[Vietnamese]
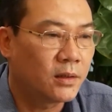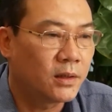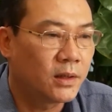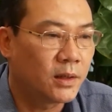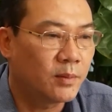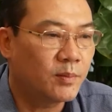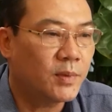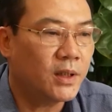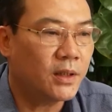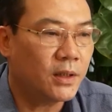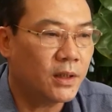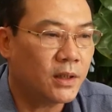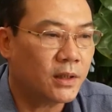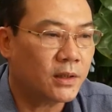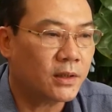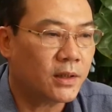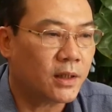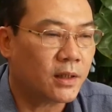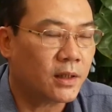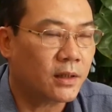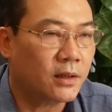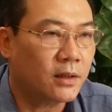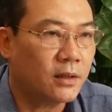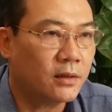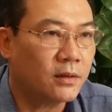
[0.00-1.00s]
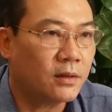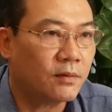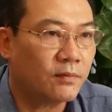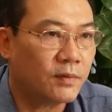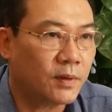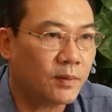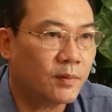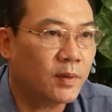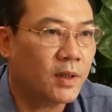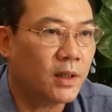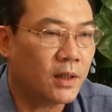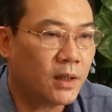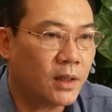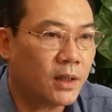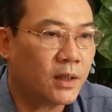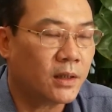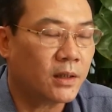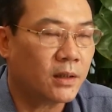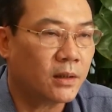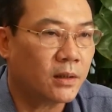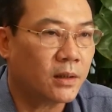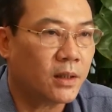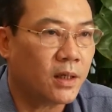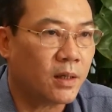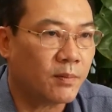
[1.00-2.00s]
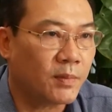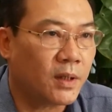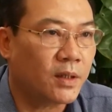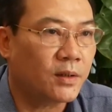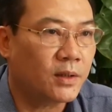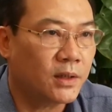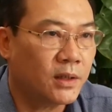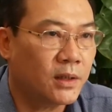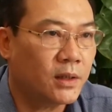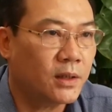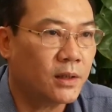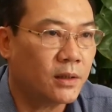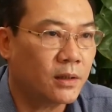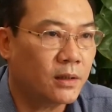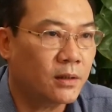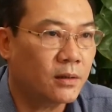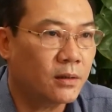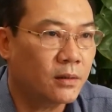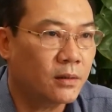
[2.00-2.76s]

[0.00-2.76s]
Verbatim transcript: chứng minh được rằng cái sản phẩm đấy là đảm bảo chất lượng.